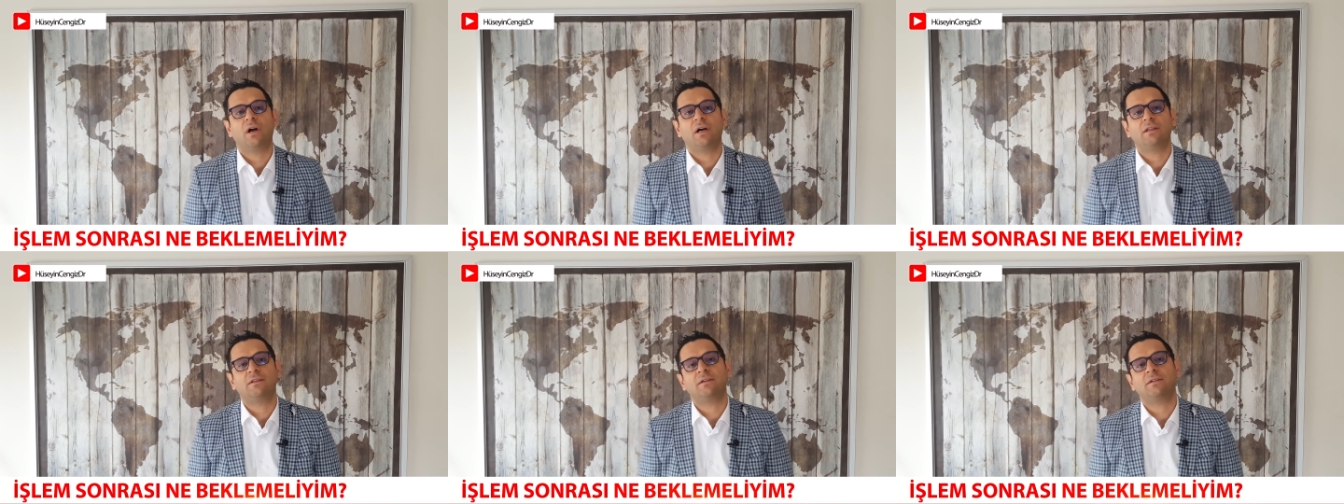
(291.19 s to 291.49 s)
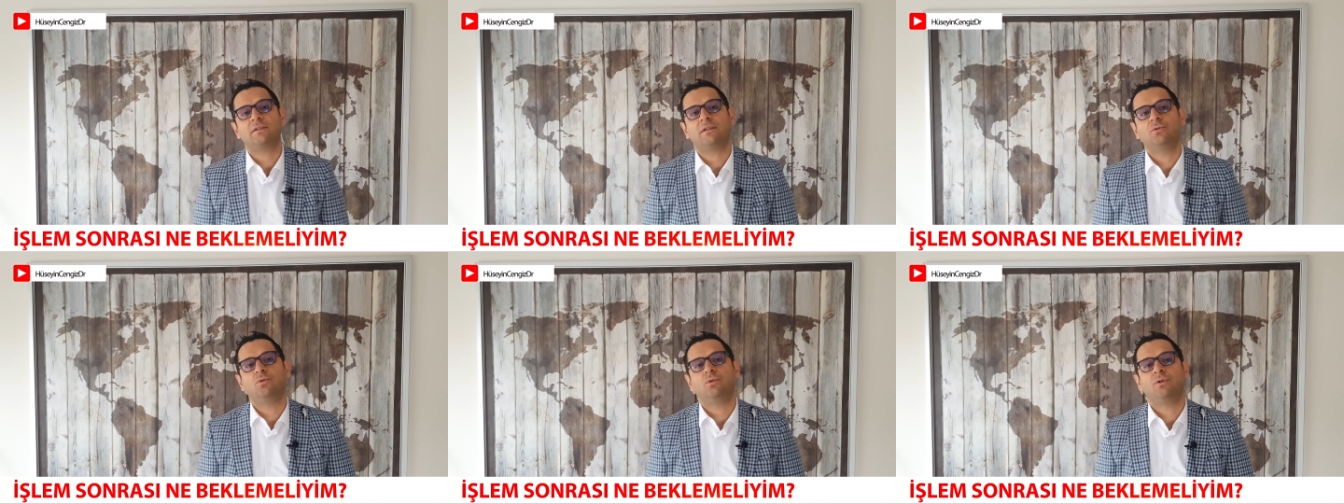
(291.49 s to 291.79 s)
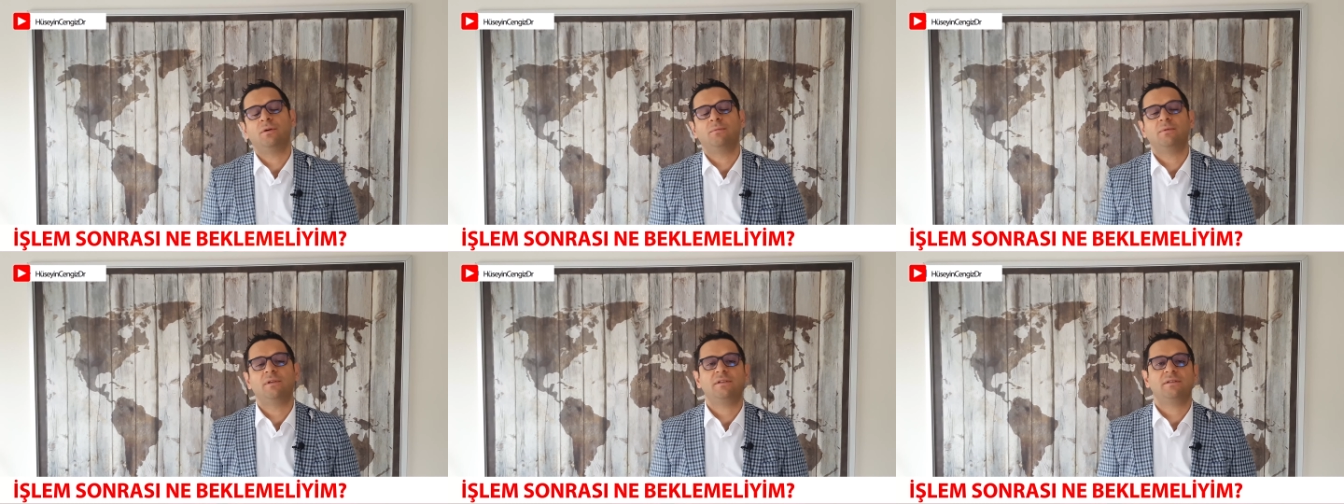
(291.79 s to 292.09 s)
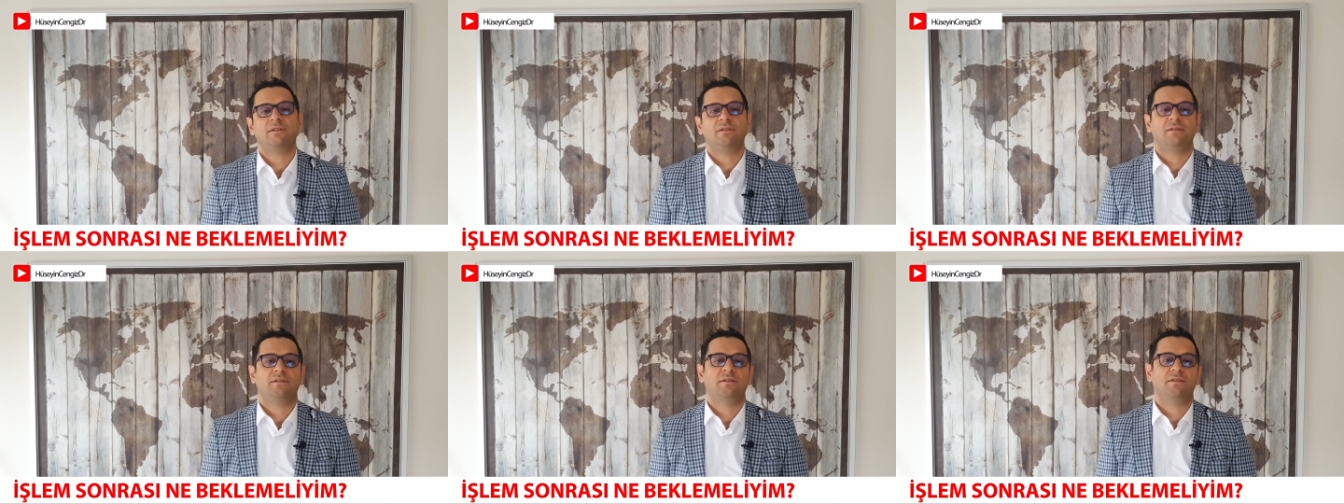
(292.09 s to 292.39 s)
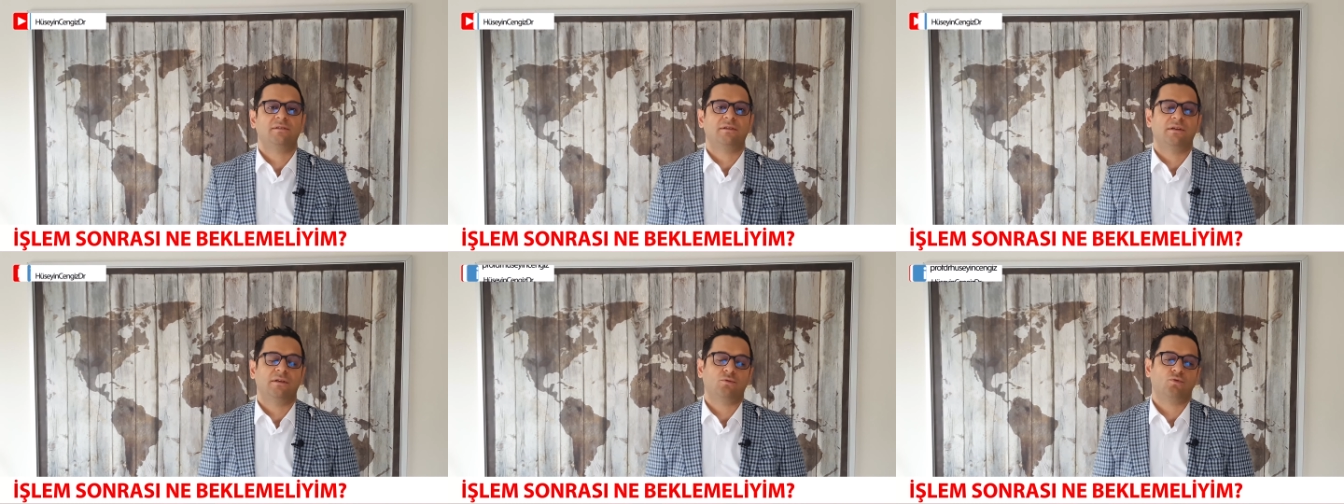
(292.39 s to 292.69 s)
rahatlıkla dönebilirsiniz
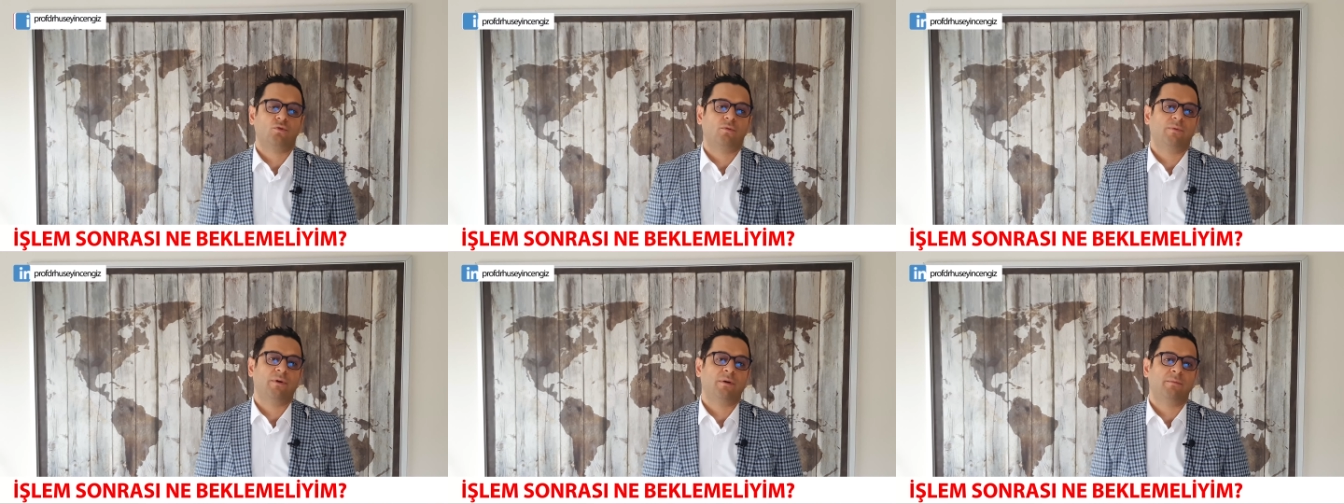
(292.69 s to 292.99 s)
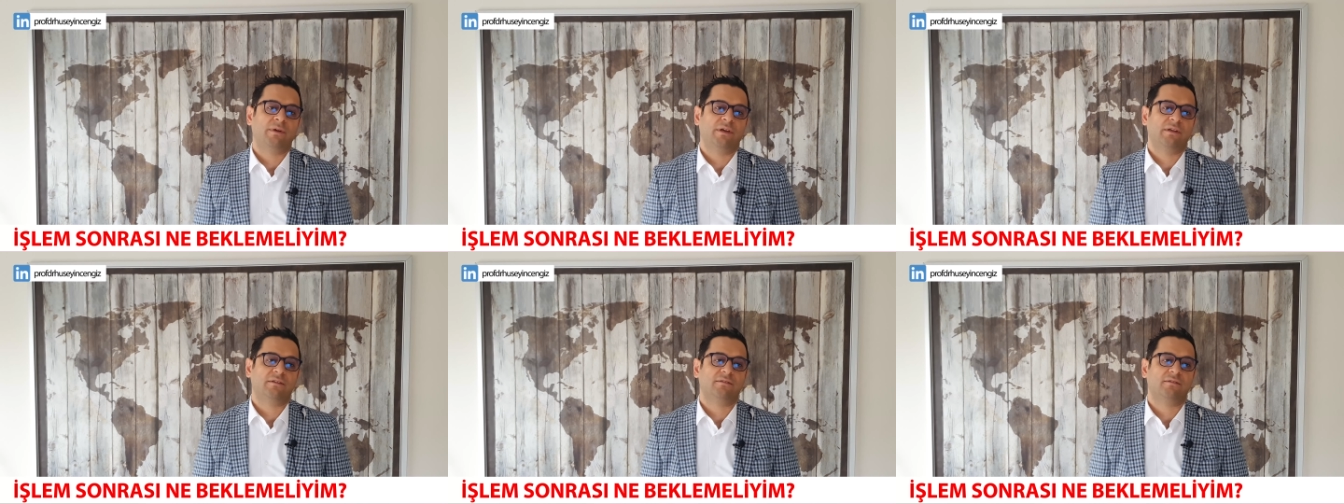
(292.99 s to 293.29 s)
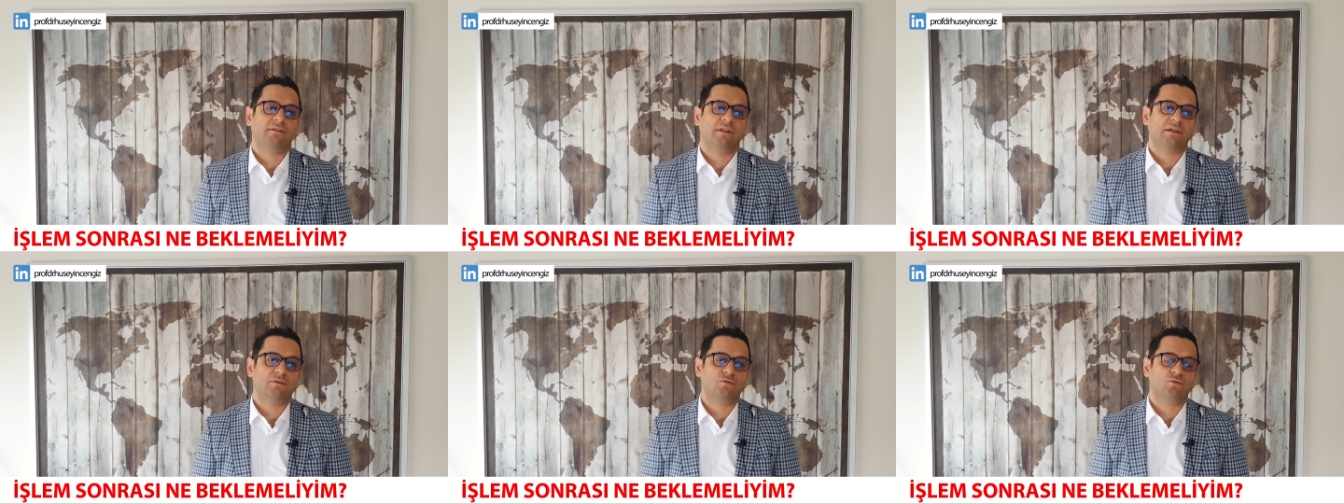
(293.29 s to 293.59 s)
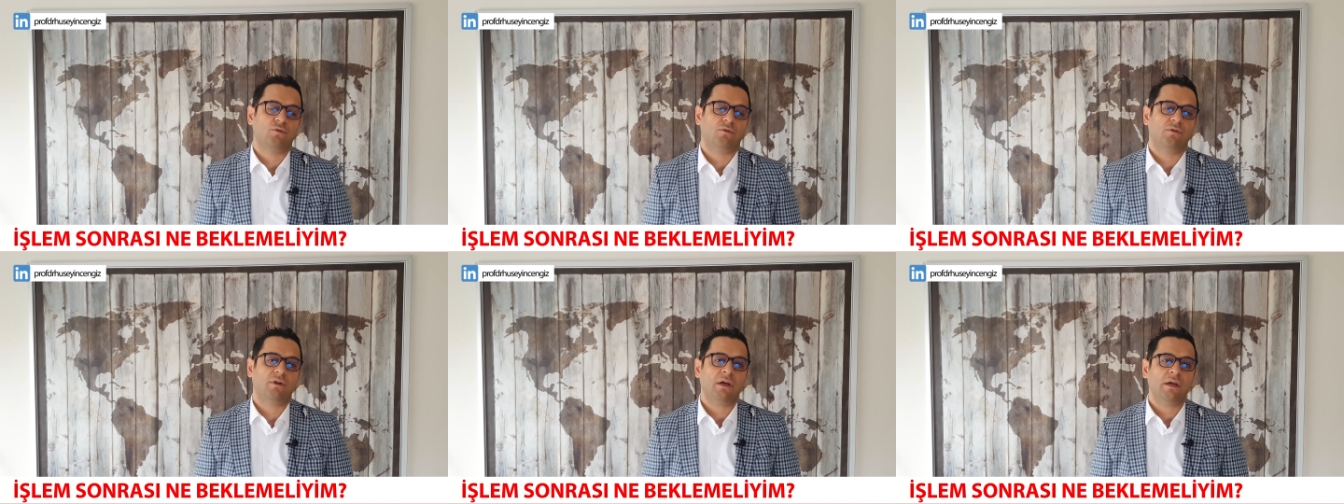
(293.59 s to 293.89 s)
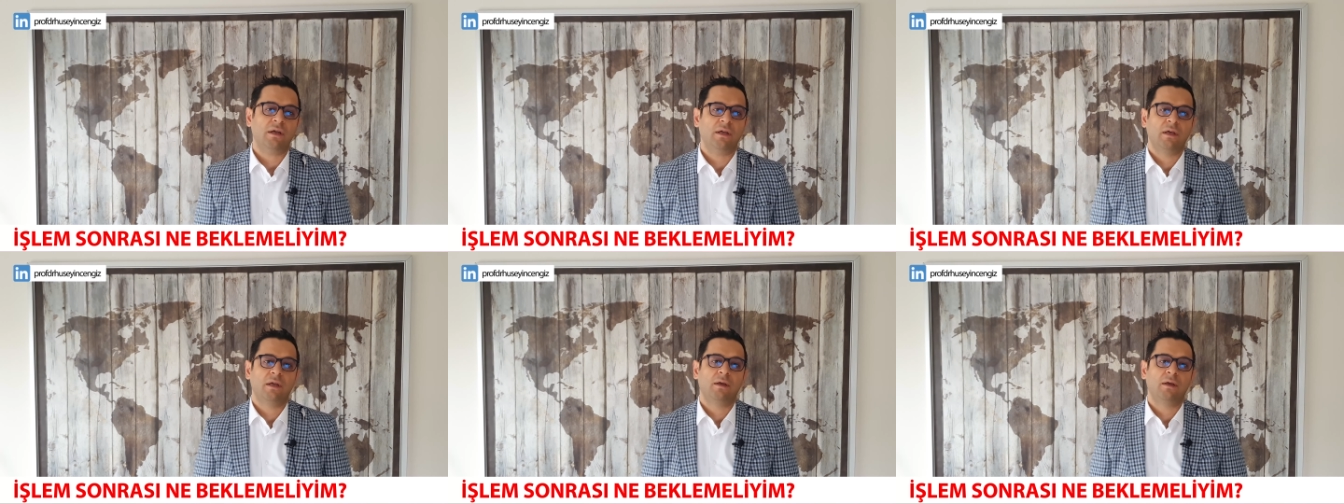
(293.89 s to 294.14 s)
histeroskopi ameliyatından sonra.